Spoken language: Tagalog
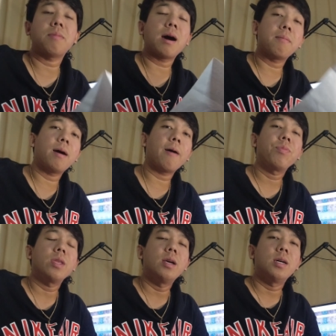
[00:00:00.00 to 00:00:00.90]
mababa.
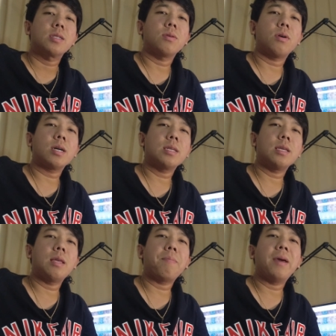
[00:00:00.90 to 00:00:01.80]
So
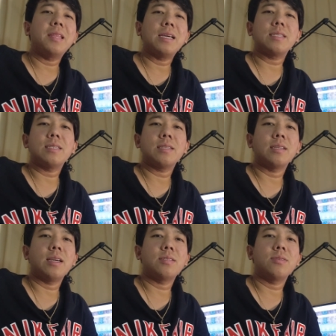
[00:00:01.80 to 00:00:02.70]
kasi depende kasi
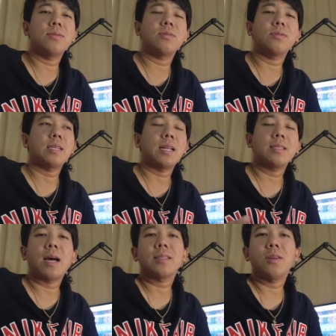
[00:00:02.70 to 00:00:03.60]
guys yung sa
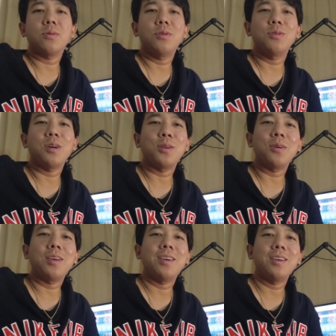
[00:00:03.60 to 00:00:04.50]
nagtatanong yung ano
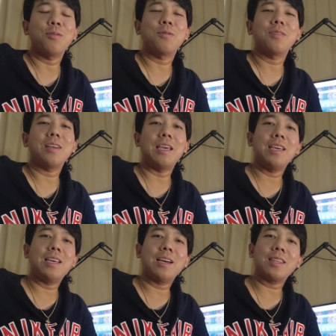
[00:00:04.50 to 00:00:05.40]
eh kung
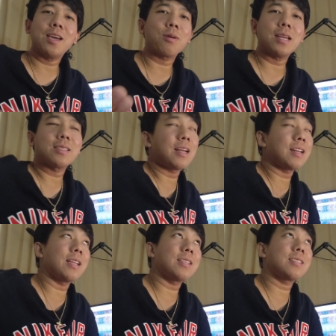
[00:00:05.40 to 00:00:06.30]
i-categorize lang
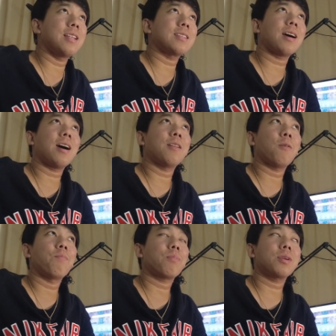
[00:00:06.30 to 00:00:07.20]
natin sila sa ano.
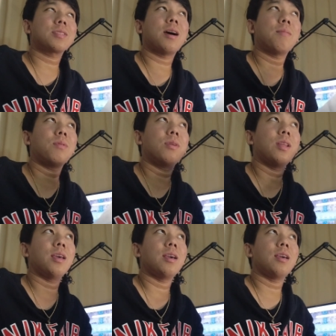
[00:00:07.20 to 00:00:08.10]
For example
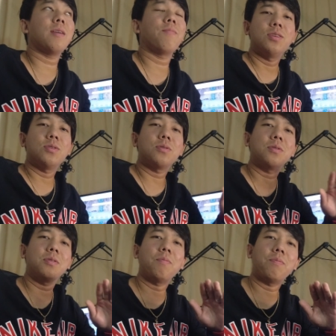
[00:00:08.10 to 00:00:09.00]
eh
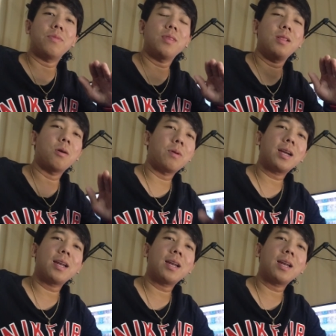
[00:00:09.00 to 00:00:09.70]
yung lower